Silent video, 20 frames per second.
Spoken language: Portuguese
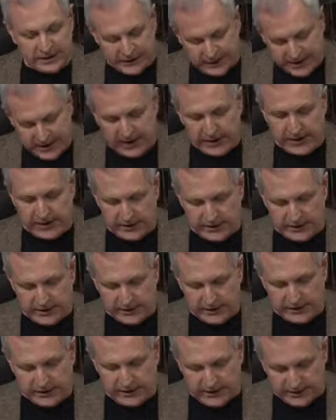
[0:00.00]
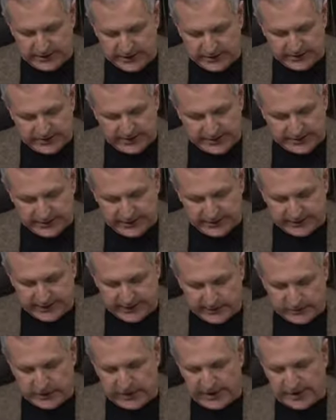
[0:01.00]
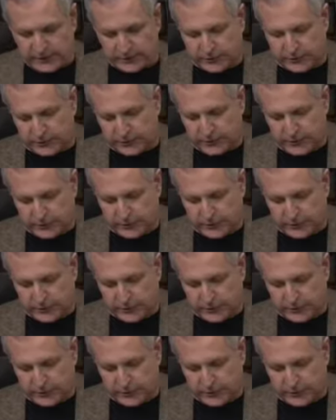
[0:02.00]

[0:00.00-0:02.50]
quem, desde 74,